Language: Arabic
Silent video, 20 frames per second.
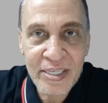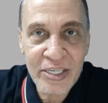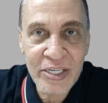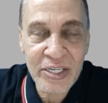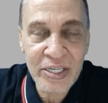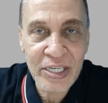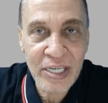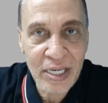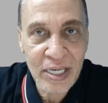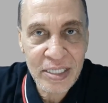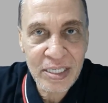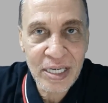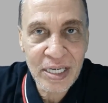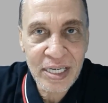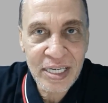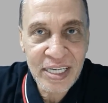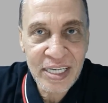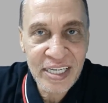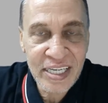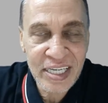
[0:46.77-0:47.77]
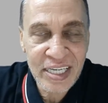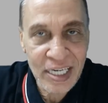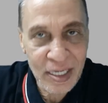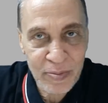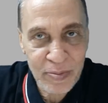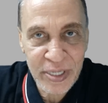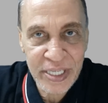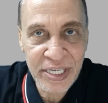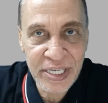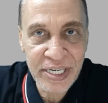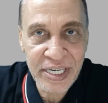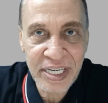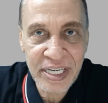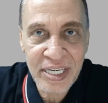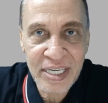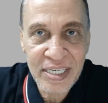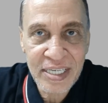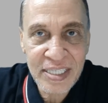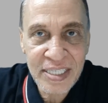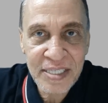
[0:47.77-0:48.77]
الرياضة
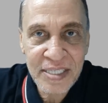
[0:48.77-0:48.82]
البدنية